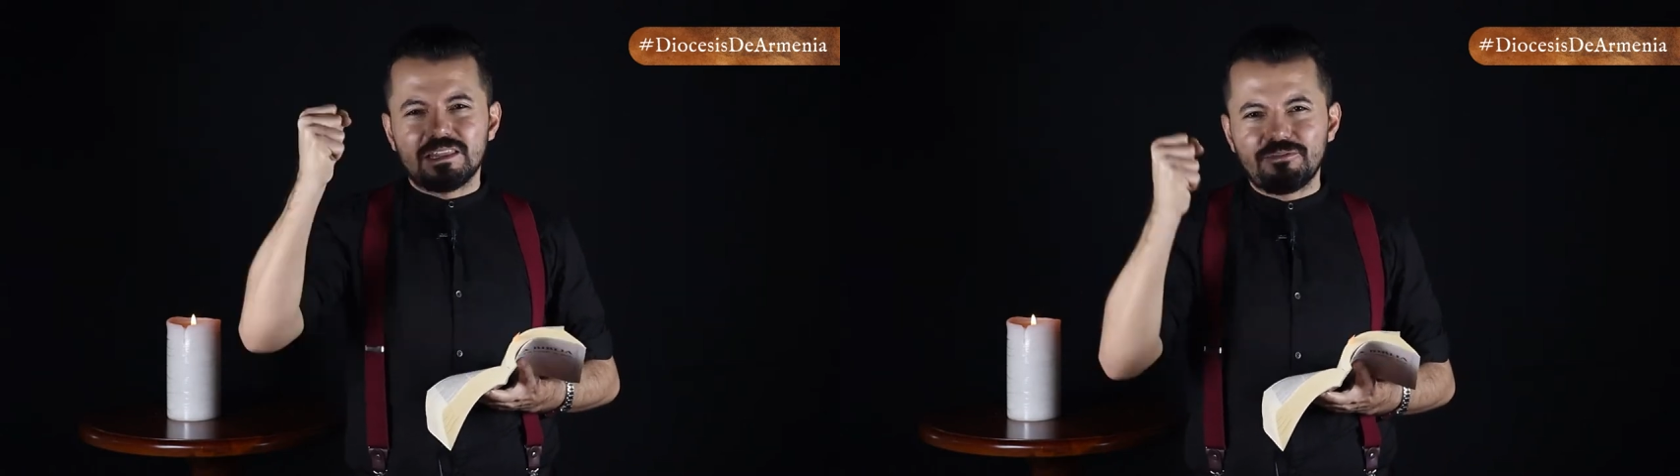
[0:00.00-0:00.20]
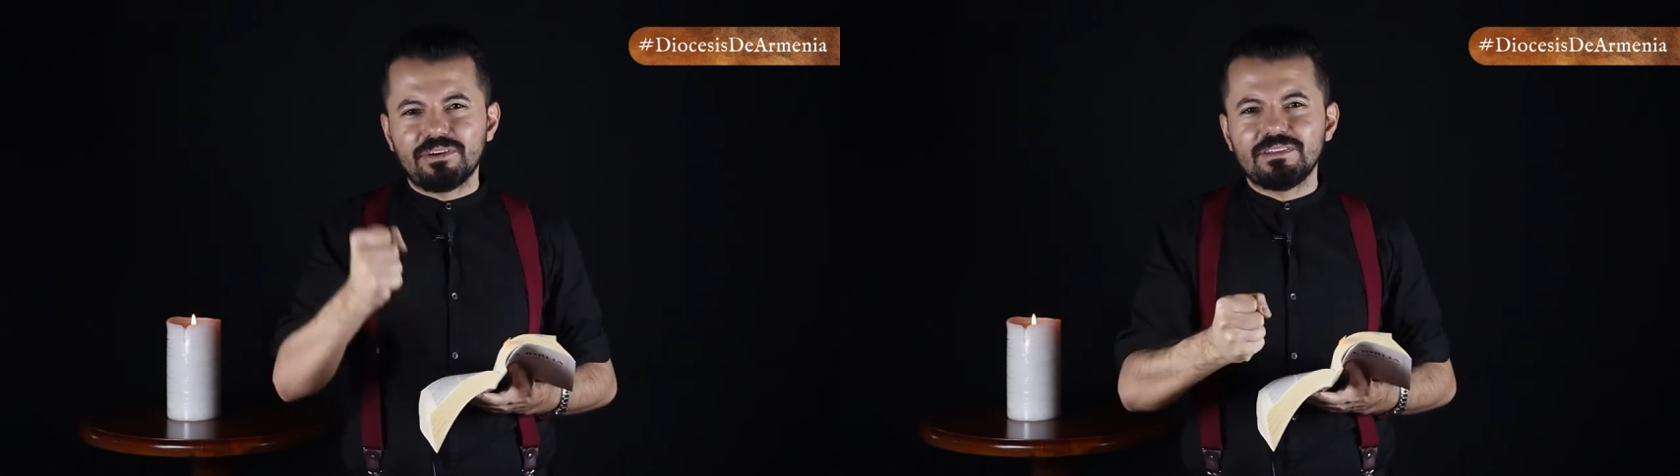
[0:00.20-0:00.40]

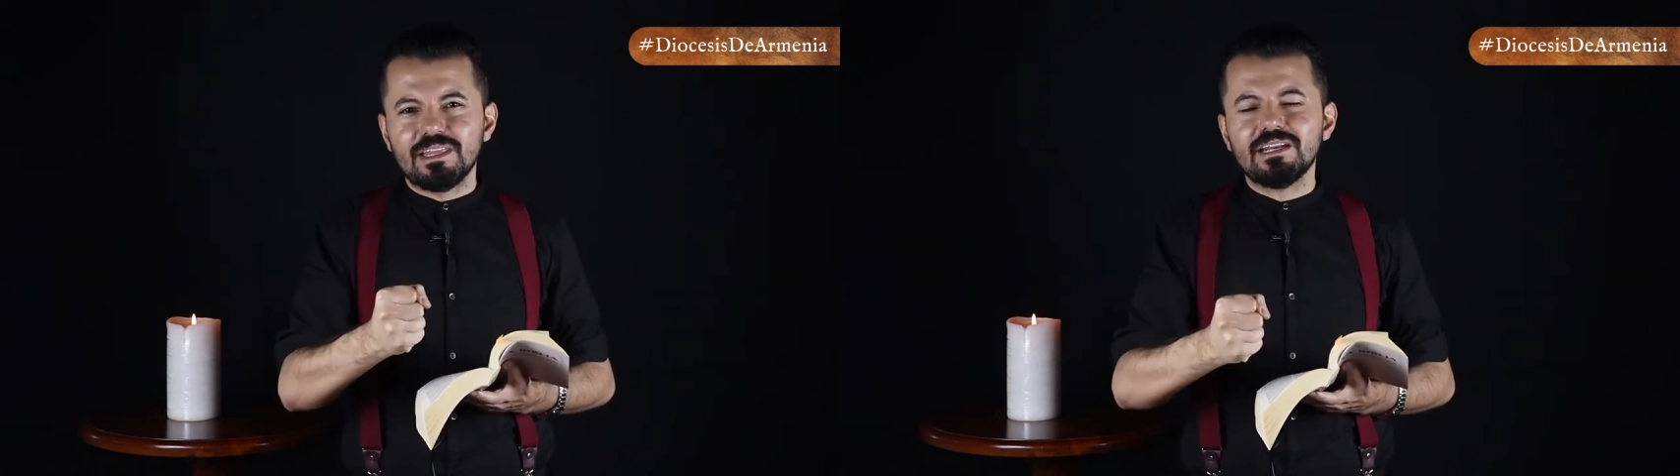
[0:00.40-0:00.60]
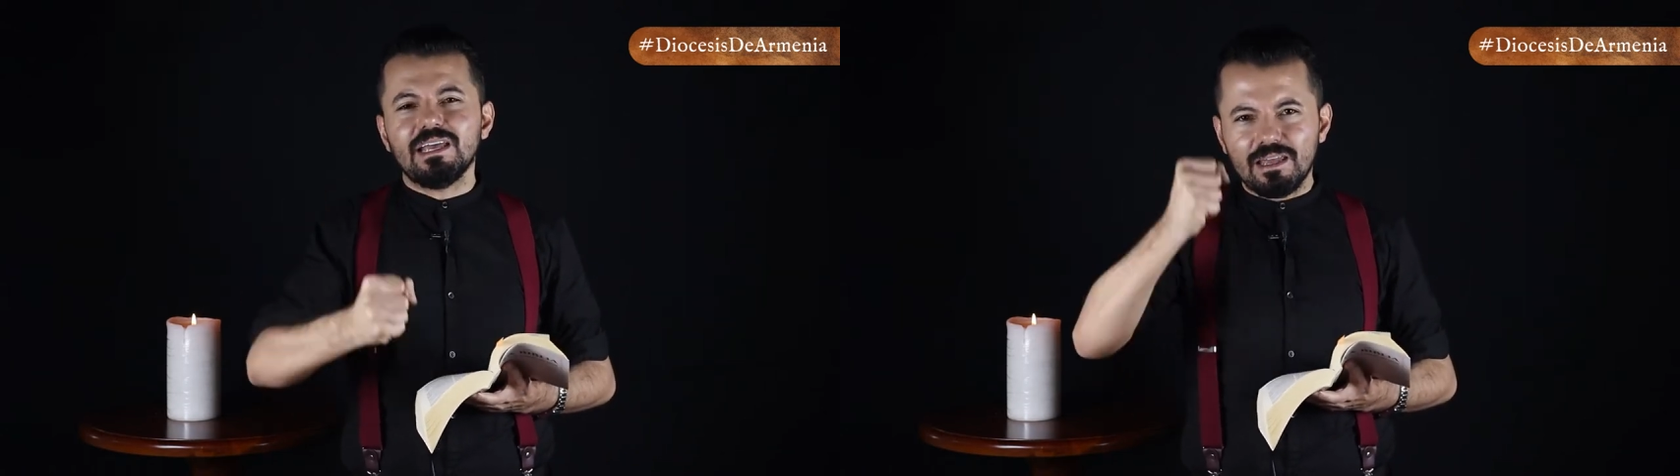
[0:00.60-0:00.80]

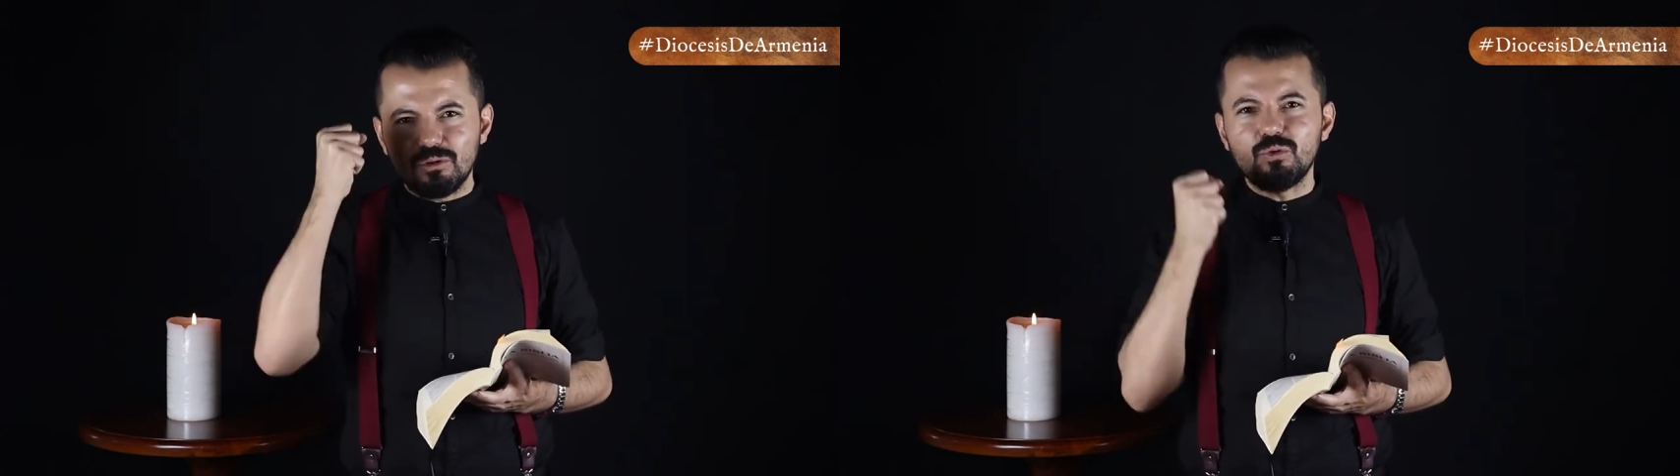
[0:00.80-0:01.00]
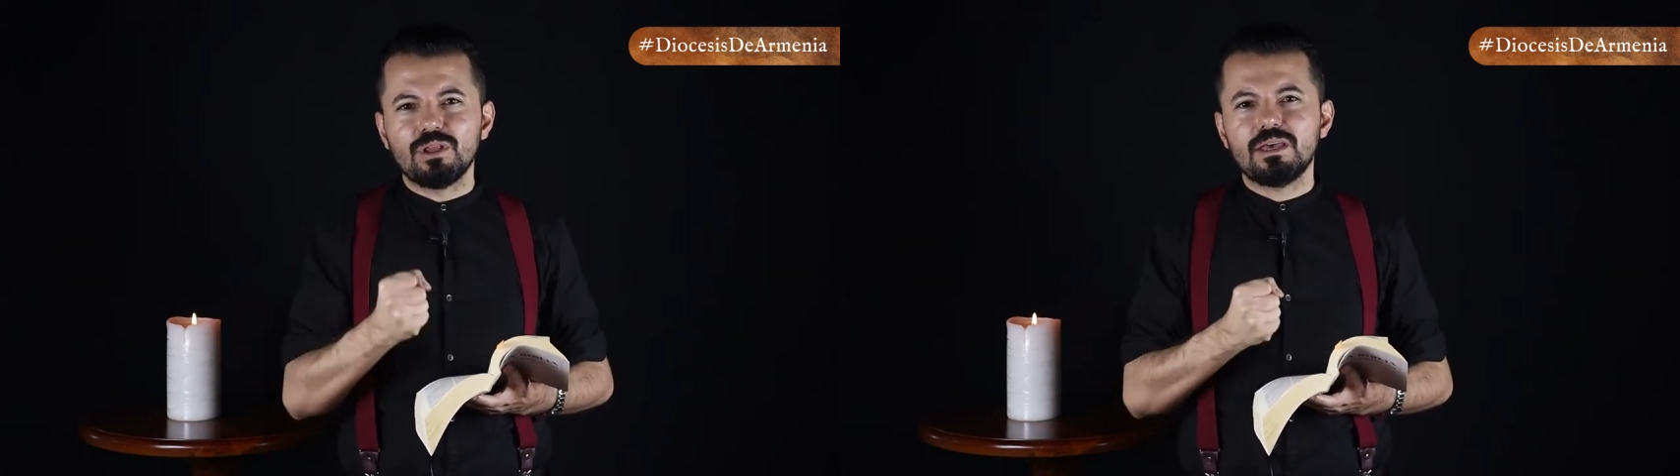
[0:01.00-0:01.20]
Defender el
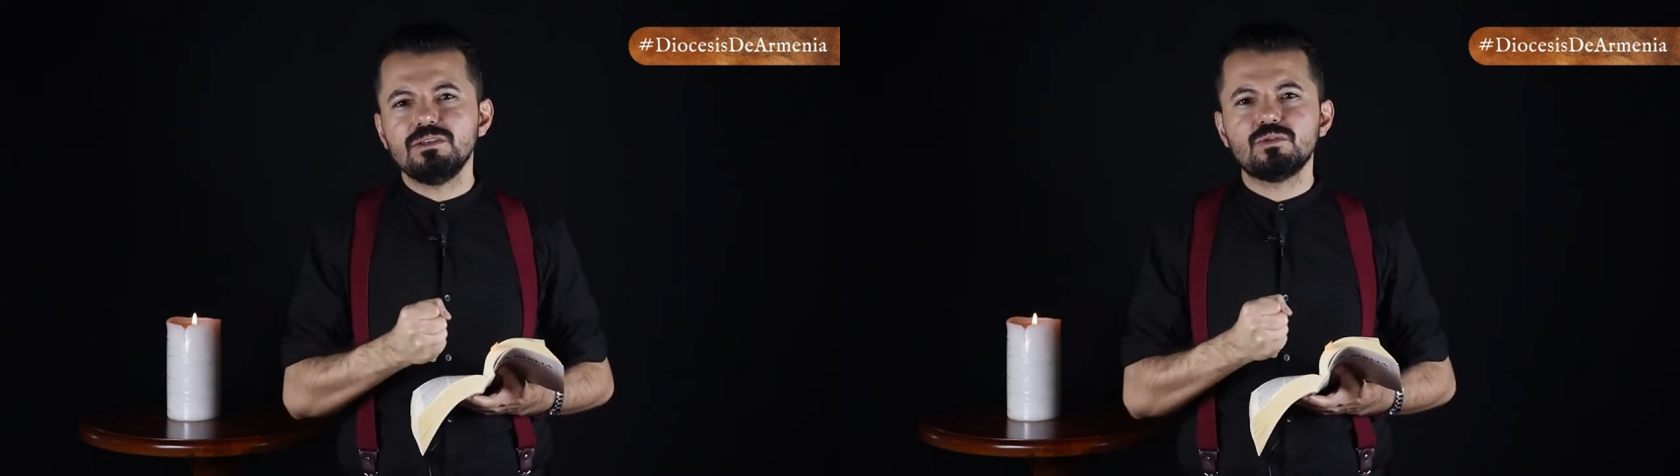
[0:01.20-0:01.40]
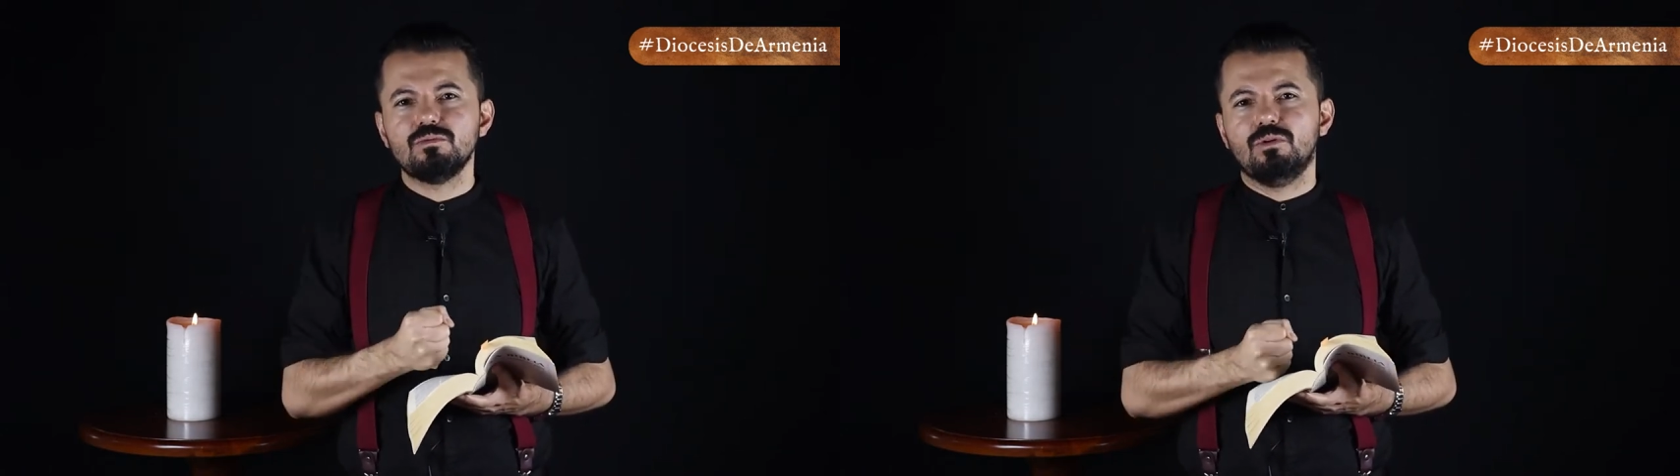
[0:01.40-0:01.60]

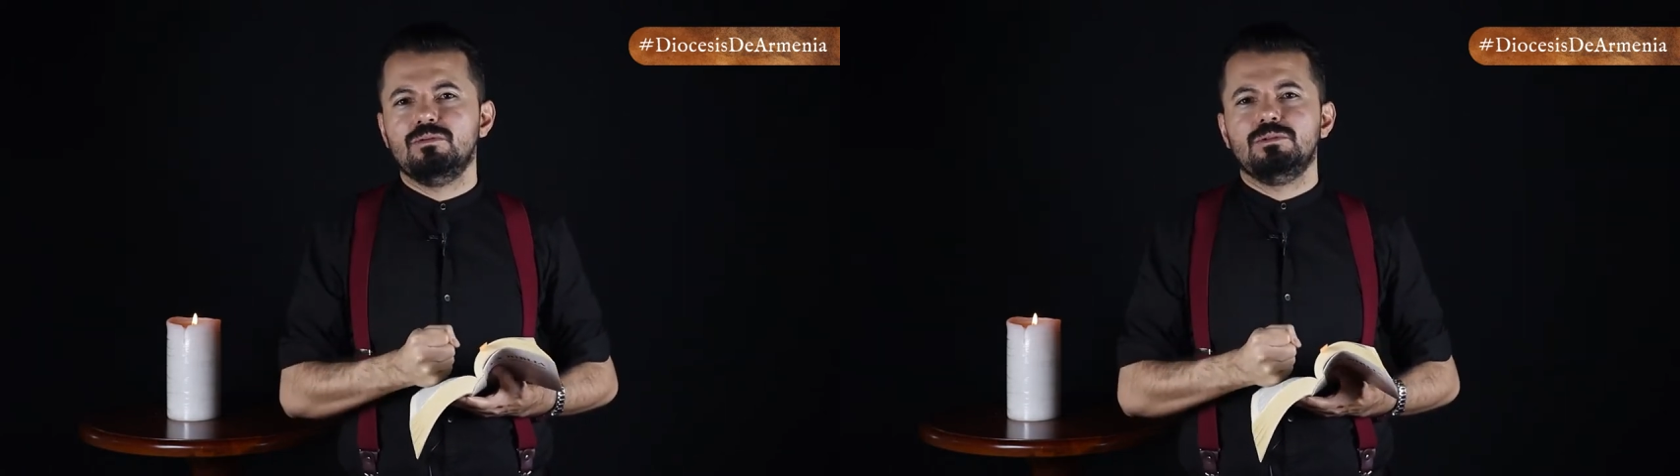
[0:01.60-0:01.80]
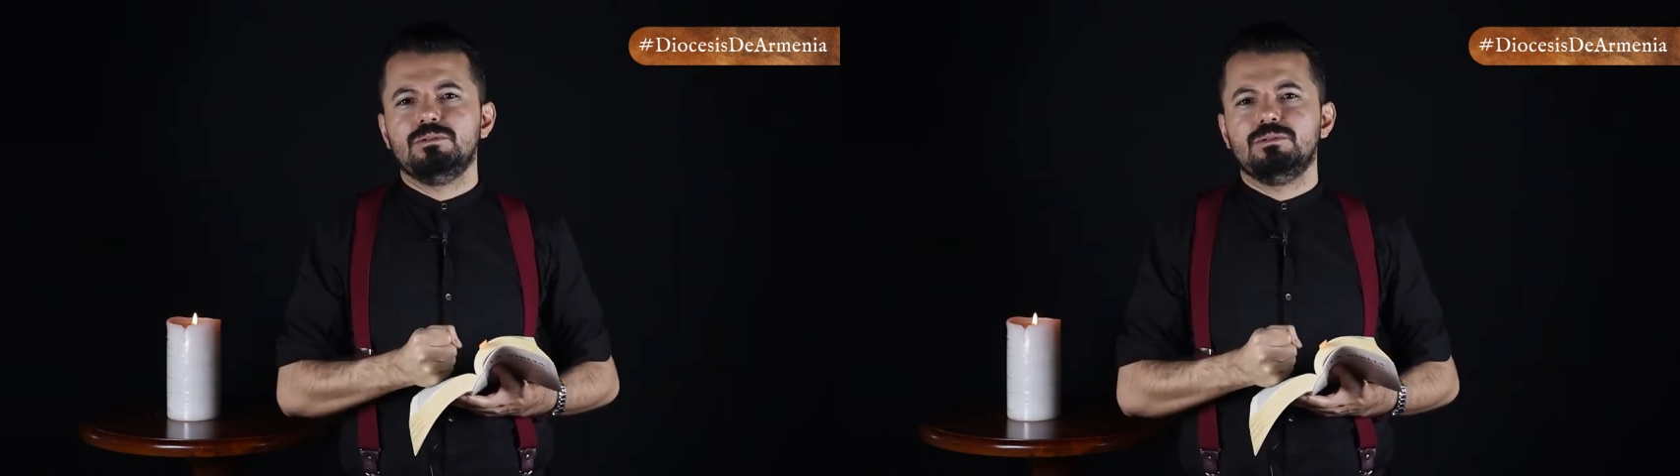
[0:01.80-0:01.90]
judaísmo,